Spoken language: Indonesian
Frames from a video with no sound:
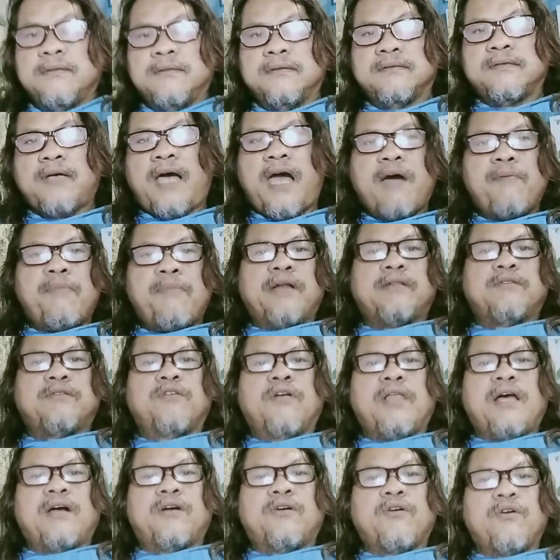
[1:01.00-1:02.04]
Sahabat
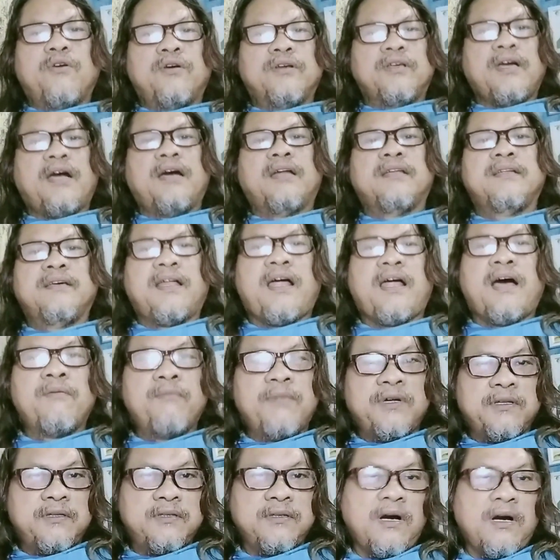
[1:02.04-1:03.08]
Golagong yang
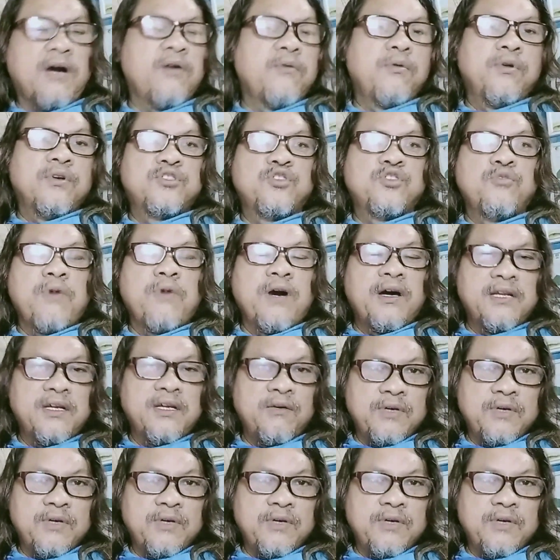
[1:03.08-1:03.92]
dirahmati Allah Subhanahu